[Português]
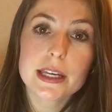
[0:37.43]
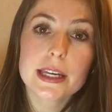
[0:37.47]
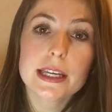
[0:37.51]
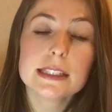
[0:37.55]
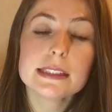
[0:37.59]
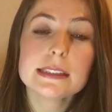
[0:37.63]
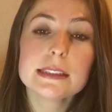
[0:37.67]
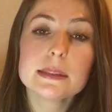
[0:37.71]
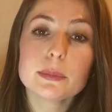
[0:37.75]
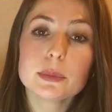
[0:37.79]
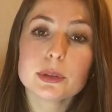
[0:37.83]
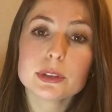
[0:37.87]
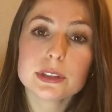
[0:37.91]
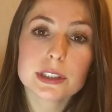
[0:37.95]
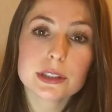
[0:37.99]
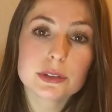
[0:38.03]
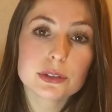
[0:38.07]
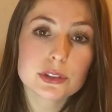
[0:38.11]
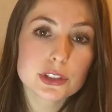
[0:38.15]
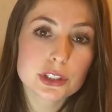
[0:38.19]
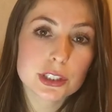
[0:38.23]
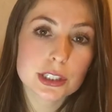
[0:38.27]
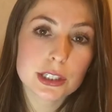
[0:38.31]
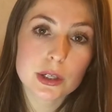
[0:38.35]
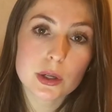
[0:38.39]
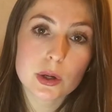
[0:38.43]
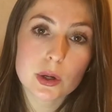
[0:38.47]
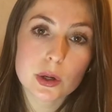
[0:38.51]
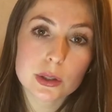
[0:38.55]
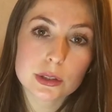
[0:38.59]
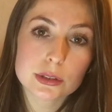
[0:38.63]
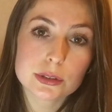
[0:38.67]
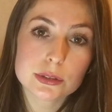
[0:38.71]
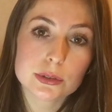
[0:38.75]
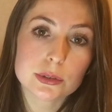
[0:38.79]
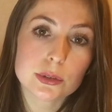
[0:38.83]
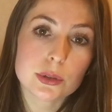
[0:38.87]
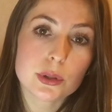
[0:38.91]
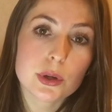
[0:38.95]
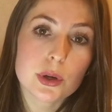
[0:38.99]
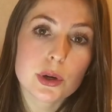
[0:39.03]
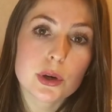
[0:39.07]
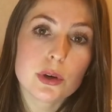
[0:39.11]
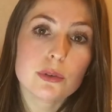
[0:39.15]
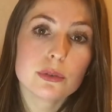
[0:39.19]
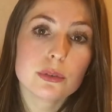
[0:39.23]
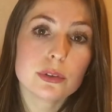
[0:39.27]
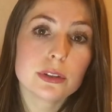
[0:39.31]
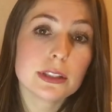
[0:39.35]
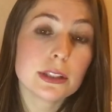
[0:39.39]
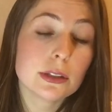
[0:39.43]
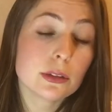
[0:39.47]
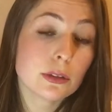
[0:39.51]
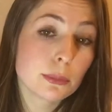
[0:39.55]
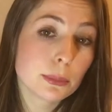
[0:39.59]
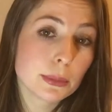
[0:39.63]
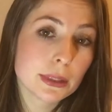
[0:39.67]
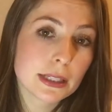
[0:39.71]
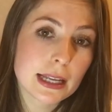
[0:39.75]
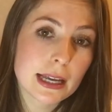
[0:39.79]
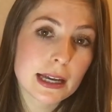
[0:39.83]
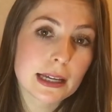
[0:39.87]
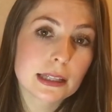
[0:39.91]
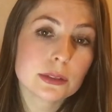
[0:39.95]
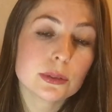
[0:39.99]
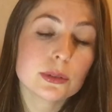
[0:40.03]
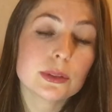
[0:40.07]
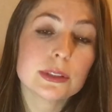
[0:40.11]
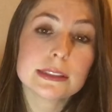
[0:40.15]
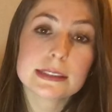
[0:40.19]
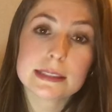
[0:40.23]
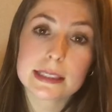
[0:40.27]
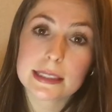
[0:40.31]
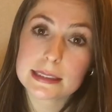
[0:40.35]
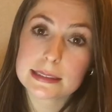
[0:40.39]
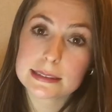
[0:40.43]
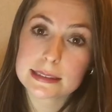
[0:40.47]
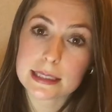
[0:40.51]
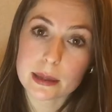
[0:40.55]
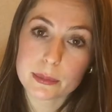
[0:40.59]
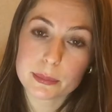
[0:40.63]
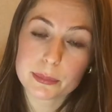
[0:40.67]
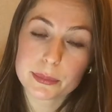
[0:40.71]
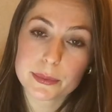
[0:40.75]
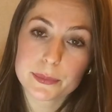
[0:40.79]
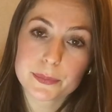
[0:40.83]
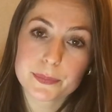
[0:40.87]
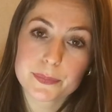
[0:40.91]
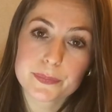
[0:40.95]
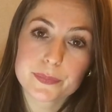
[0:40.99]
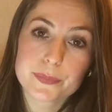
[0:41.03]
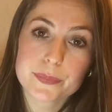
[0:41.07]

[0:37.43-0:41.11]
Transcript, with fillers: Esse modelo de negócio foi denominado startup.